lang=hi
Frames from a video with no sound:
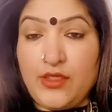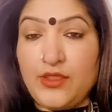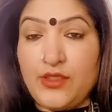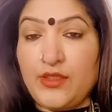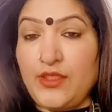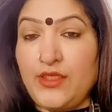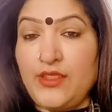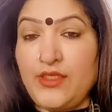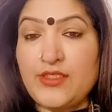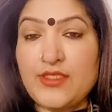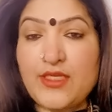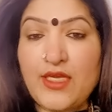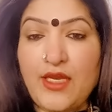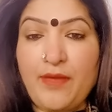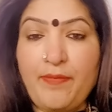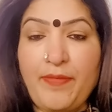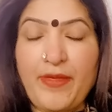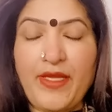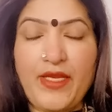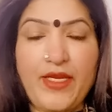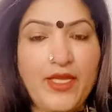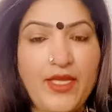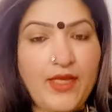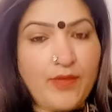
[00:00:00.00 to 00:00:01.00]
तीन साल
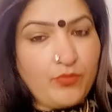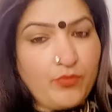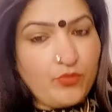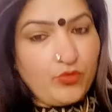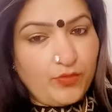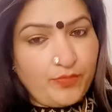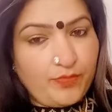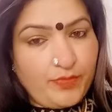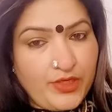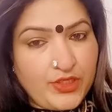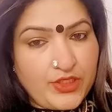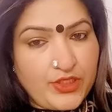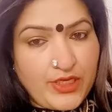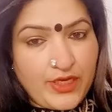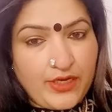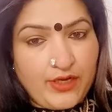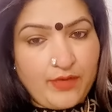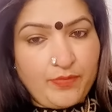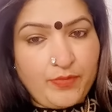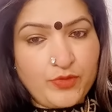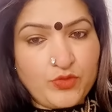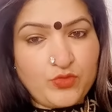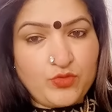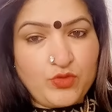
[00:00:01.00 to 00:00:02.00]
पहले आपको अपने चैनल
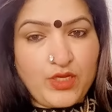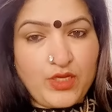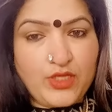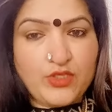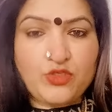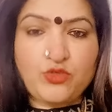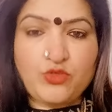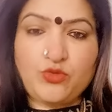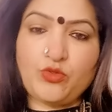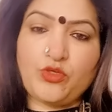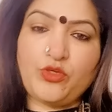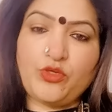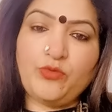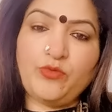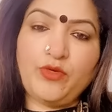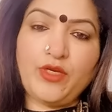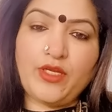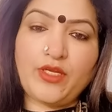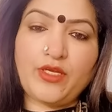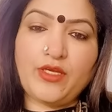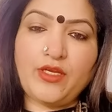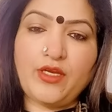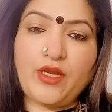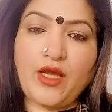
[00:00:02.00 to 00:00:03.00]
पर सुना चुकी हूँ
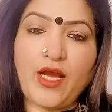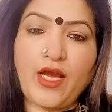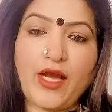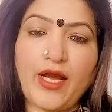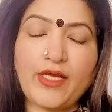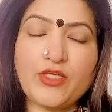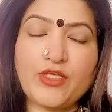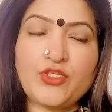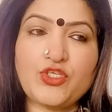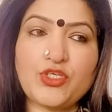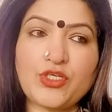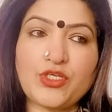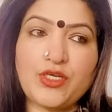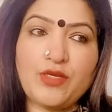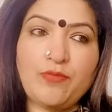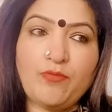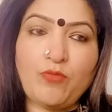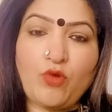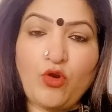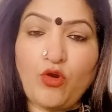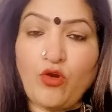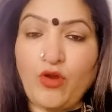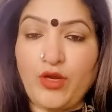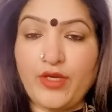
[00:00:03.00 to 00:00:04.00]
लेकिन आज के
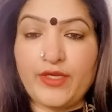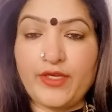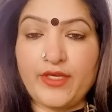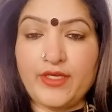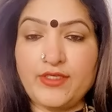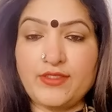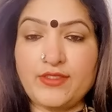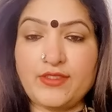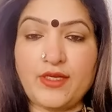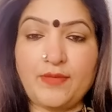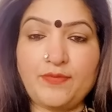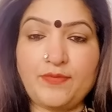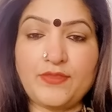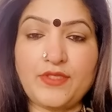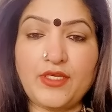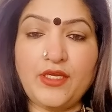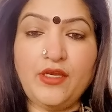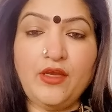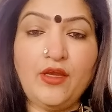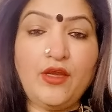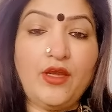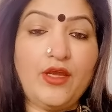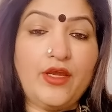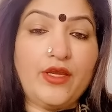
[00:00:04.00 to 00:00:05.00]
माहौल के हिसाब से
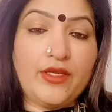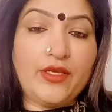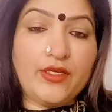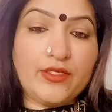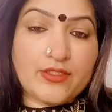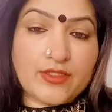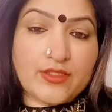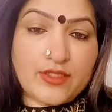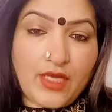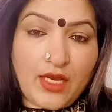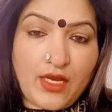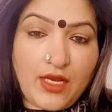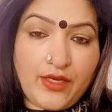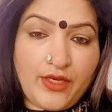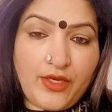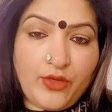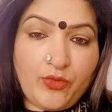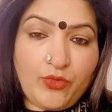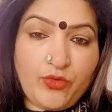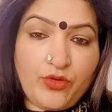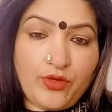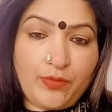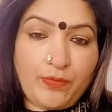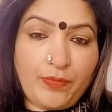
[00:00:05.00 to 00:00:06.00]
इस कहानी
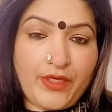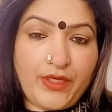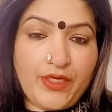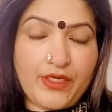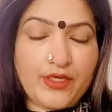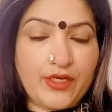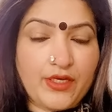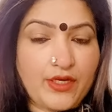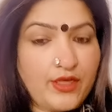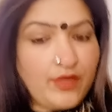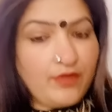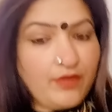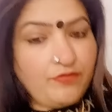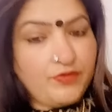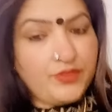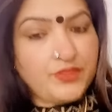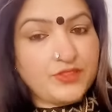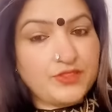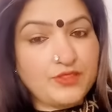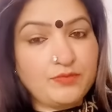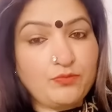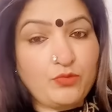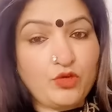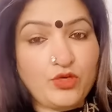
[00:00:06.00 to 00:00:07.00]
को रिपीट करना फिर
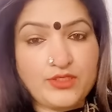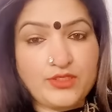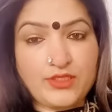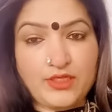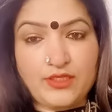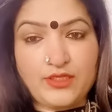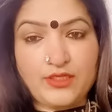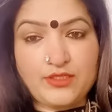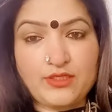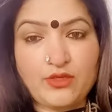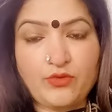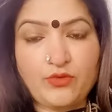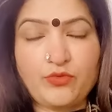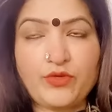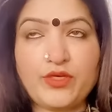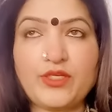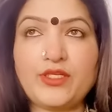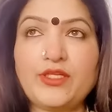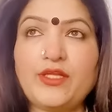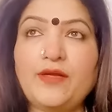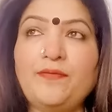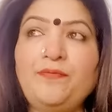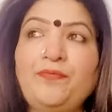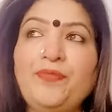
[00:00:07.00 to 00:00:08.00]
से बहुत ज़्यादा ज़रूरी
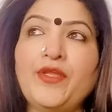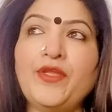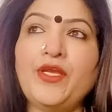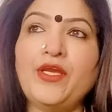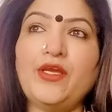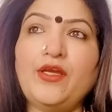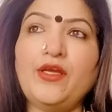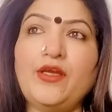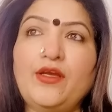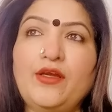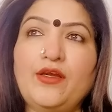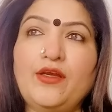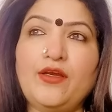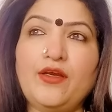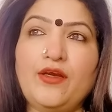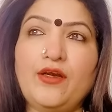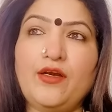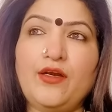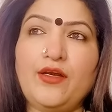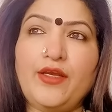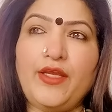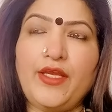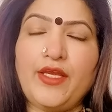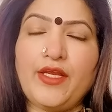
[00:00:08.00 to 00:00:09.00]
था
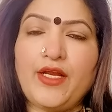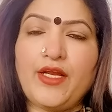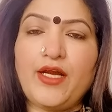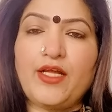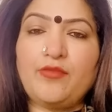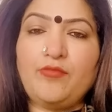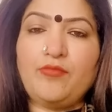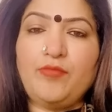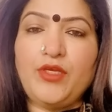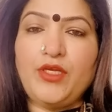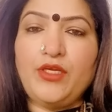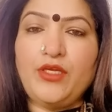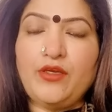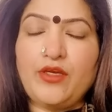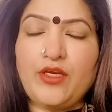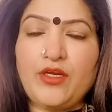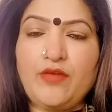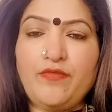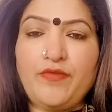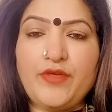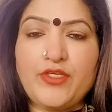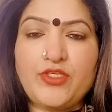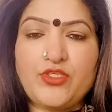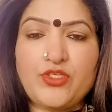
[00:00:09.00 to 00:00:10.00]
एक आदमी
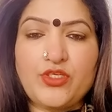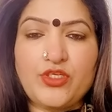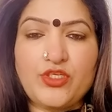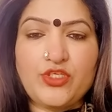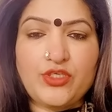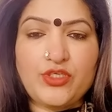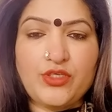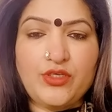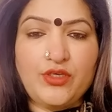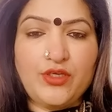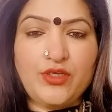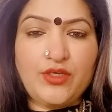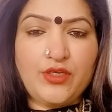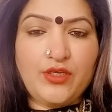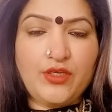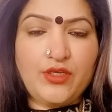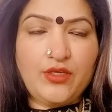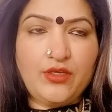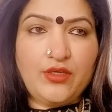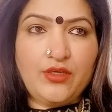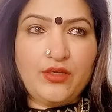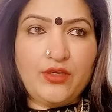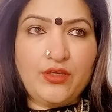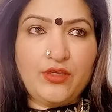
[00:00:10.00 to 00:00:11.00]
रेलवे स्टेशन के
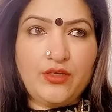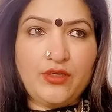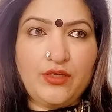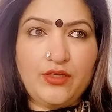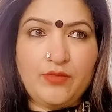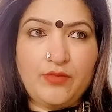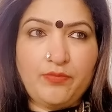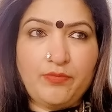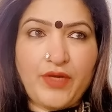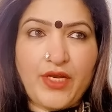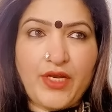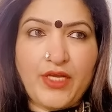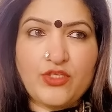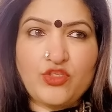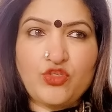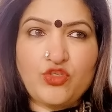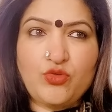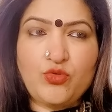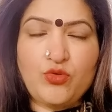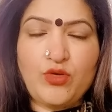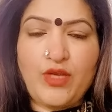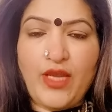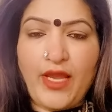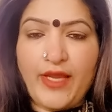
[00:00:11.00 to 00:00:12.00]
पास
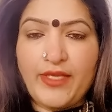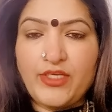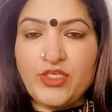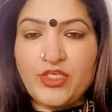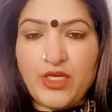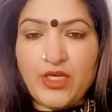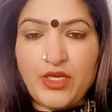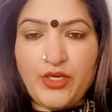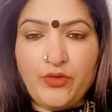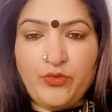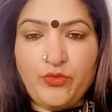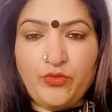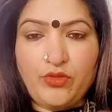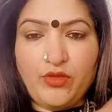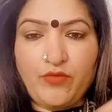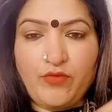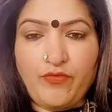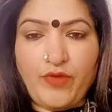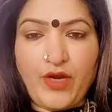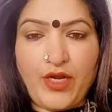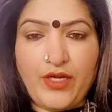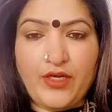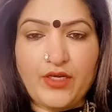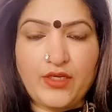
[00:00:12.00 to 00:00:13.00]
जो लाइन जारी होती है
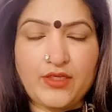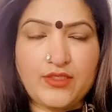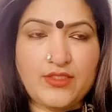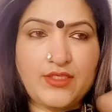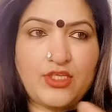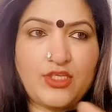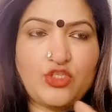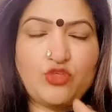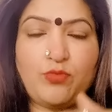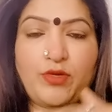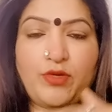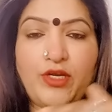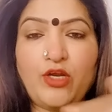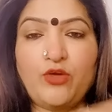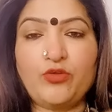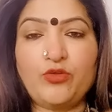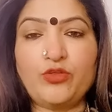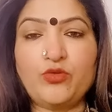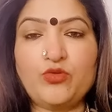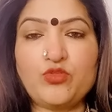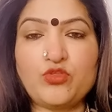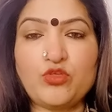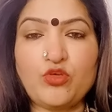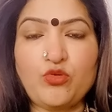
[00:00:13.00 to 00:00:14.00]
फाटक सा जो बना
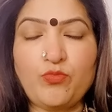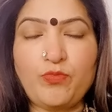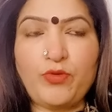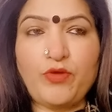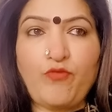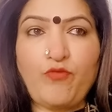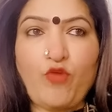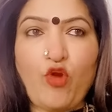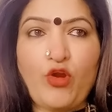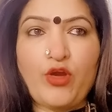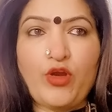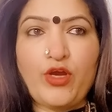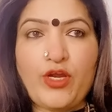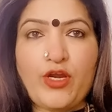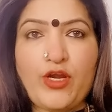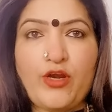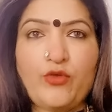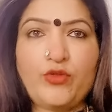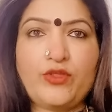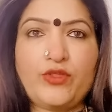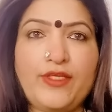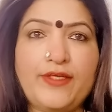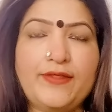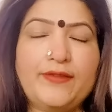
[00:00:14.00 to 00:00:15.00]
होता है उसके ऊपर वॉक कर रहा
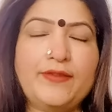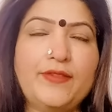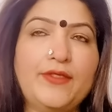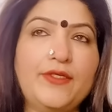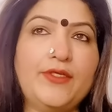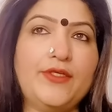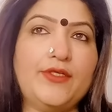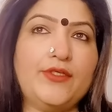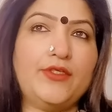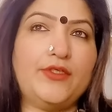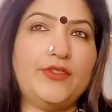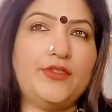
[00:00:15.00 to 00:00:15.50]
होता है